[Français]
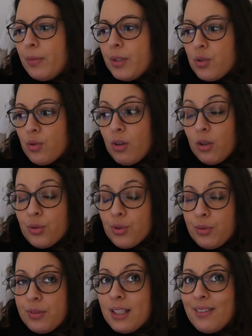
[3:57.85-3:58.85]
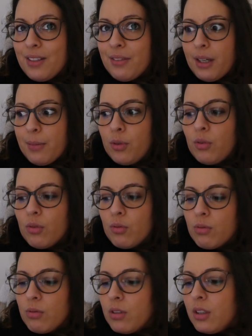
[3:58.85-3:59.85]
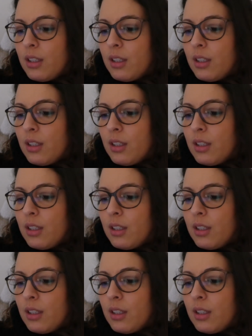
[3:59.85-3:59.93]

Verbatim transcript: Mais je crois qu'aujourd'hui, ça va être vraiment tendu.